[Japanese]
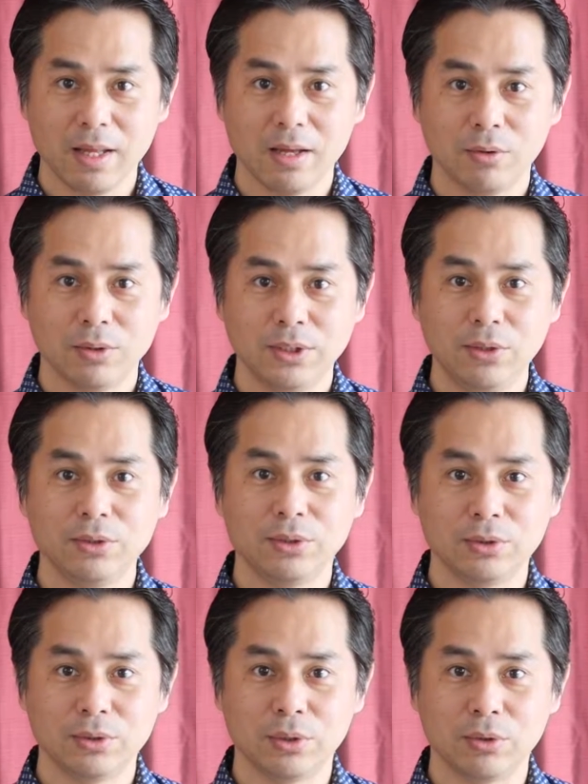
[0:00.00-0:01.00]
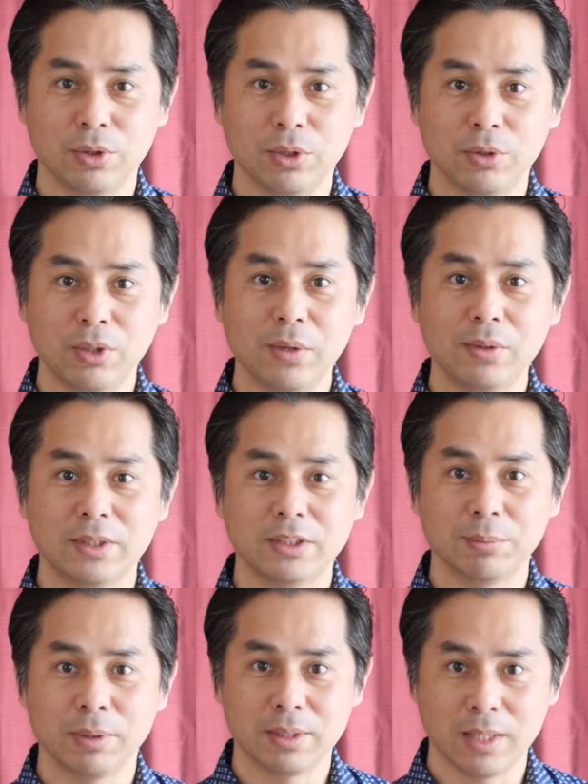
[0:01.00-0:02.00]
このゼロにするっていうことにこだわってし
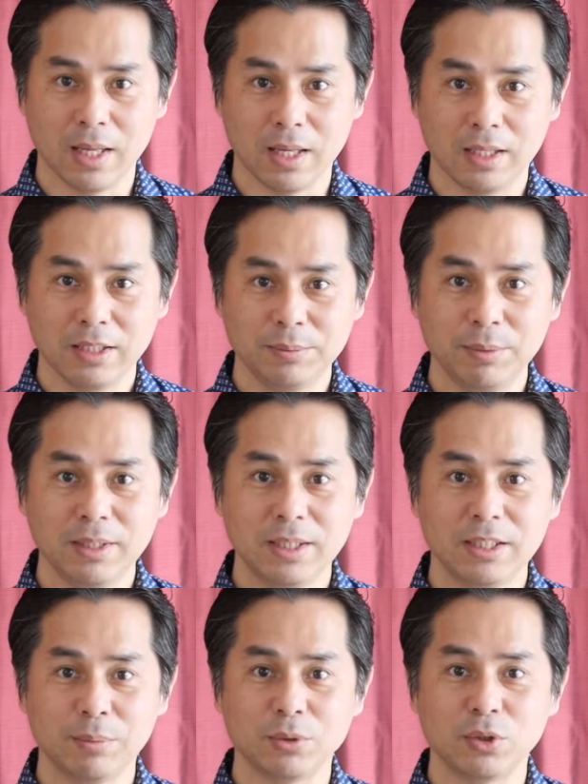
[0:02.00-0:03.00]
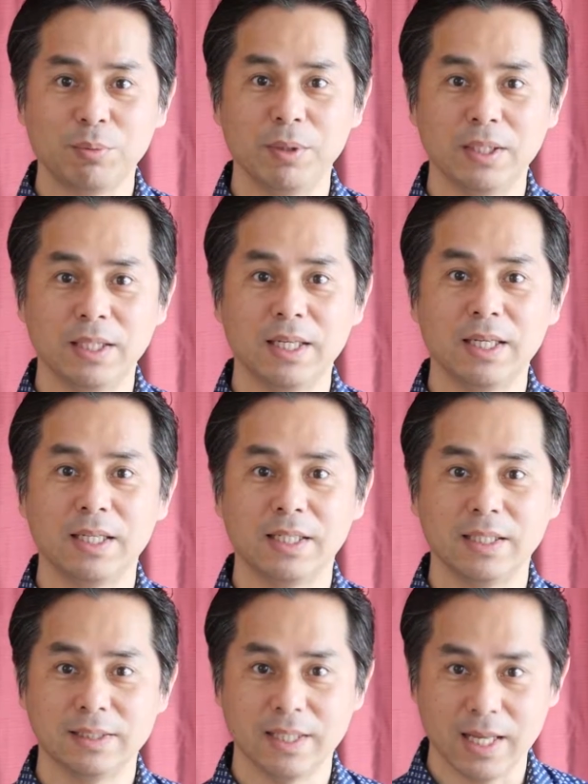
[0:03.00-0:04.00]
まっていつまでたってもそこまでいかないからで
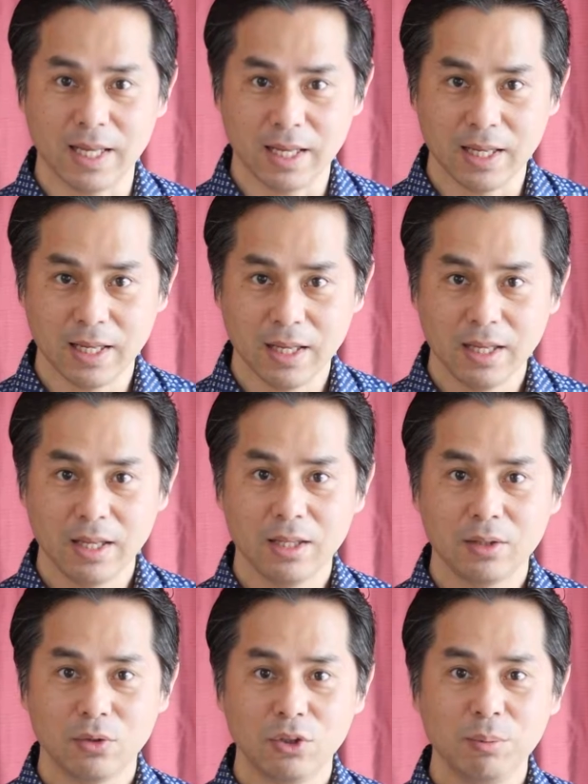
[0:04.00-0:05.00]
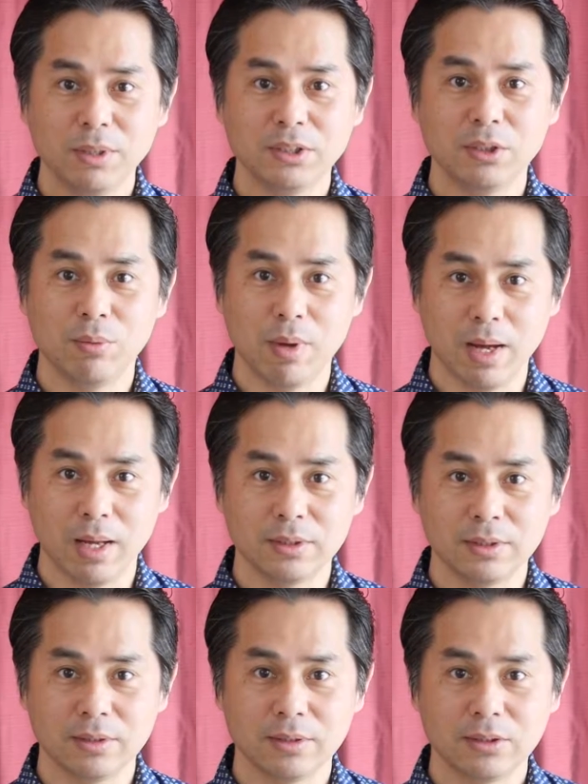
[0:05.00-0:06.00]
すねと言いますのは
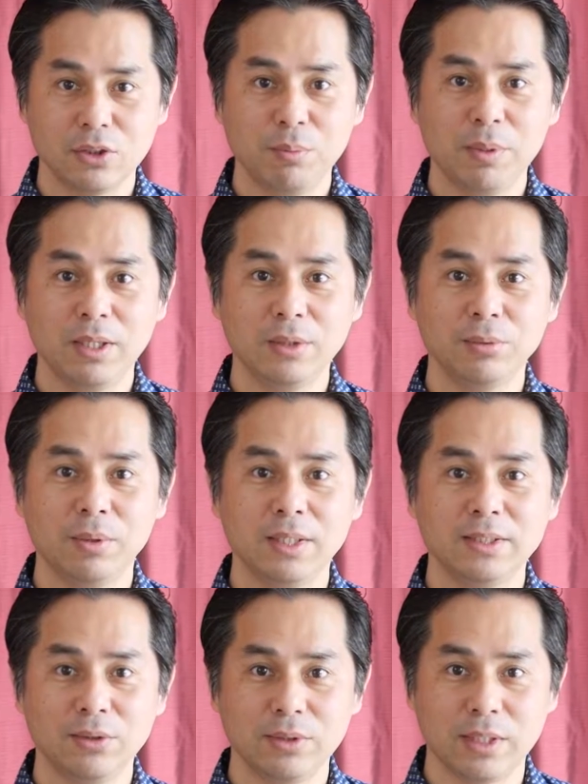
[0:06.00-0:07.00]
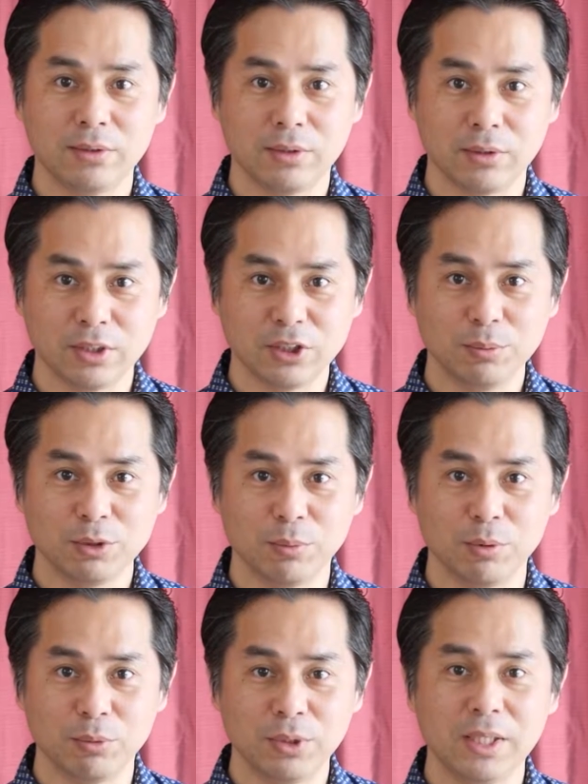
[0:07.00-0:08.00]
人前で不安がゼロになるということはそもそ
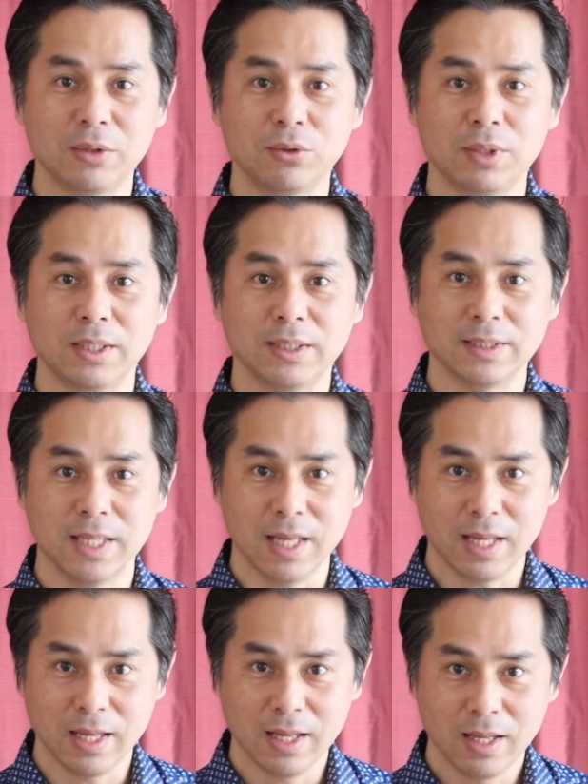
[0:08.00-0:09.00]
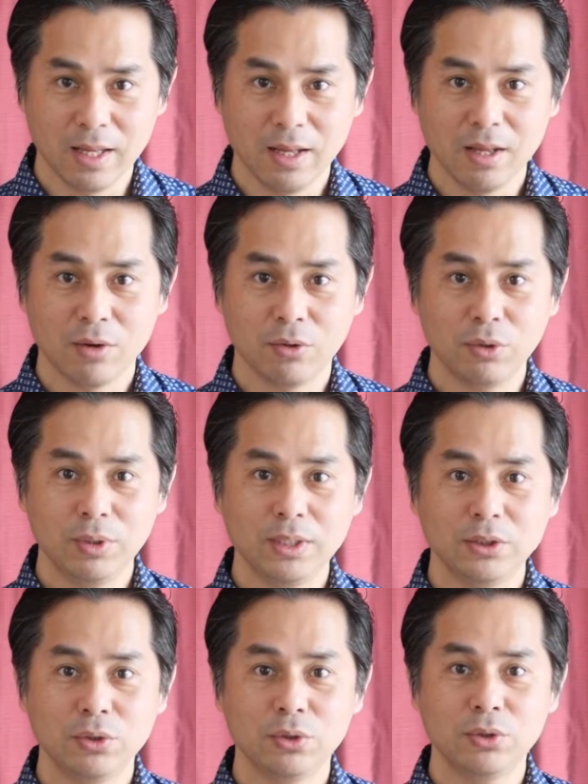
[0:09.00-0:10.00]
も起こりなことなんですねいろんな
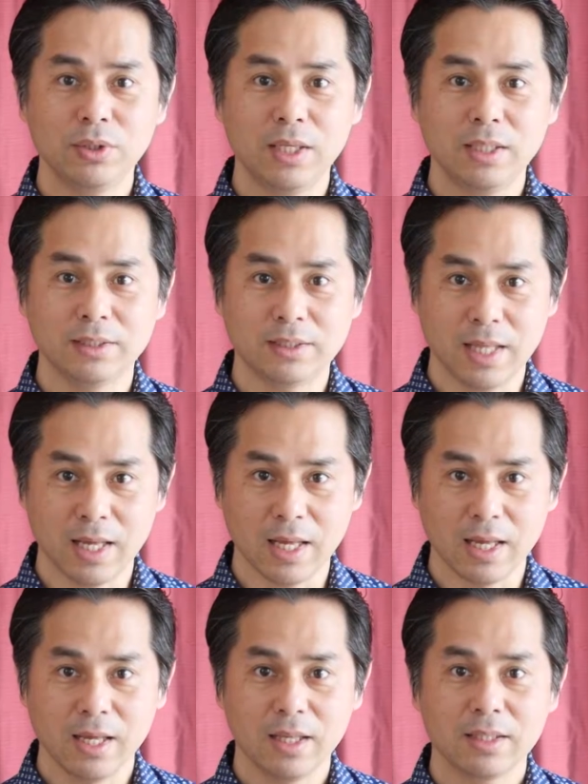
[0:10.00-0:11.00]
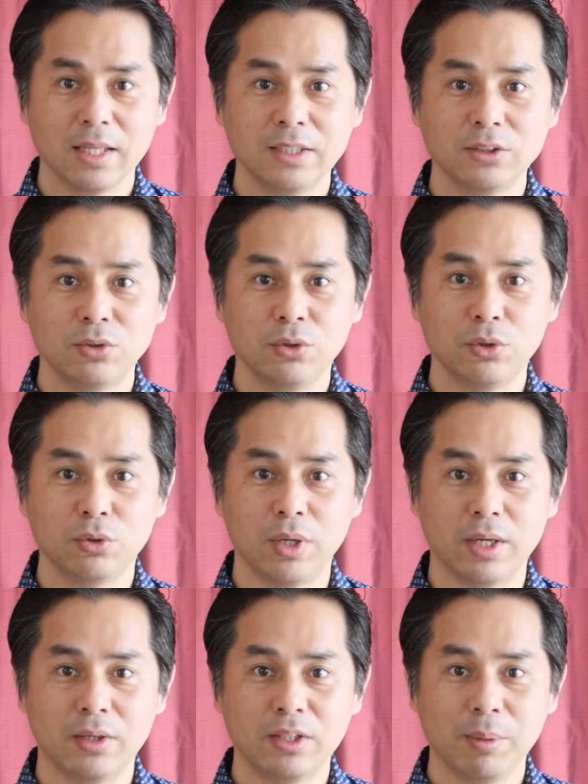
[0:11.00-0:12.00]
状況に対して対処能力を上
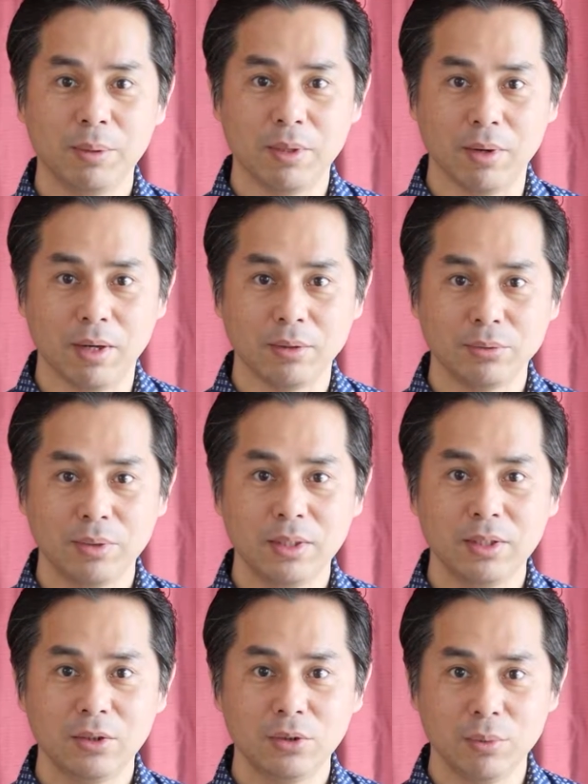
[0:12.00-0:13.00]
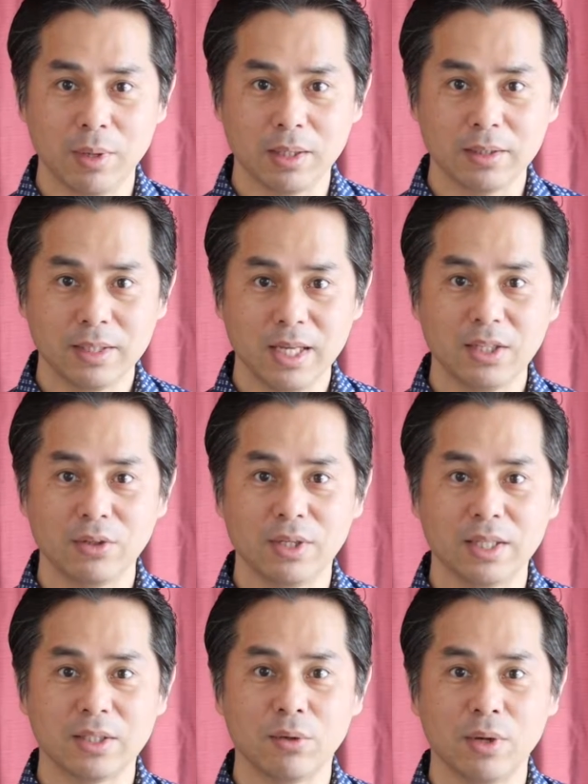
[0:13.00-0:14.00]
げるためには不安っていうのは適度に
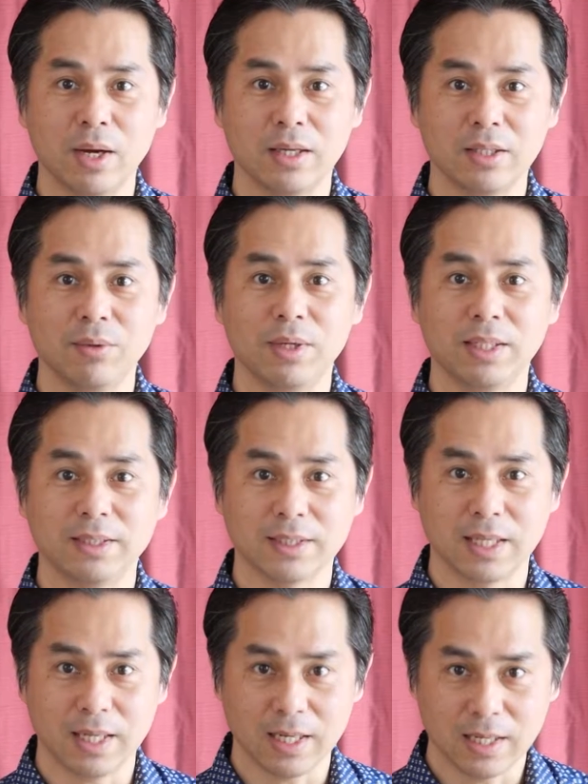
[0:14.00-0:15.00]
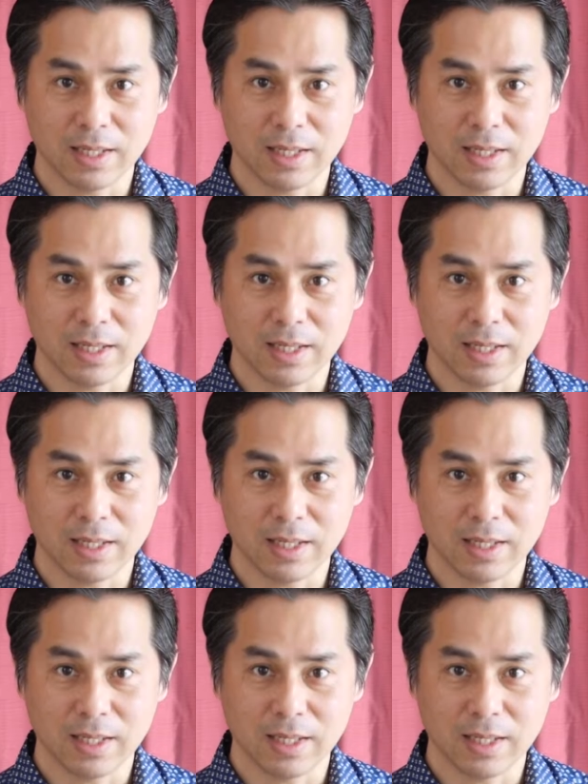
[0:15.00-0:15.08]
あった方がいいわけですから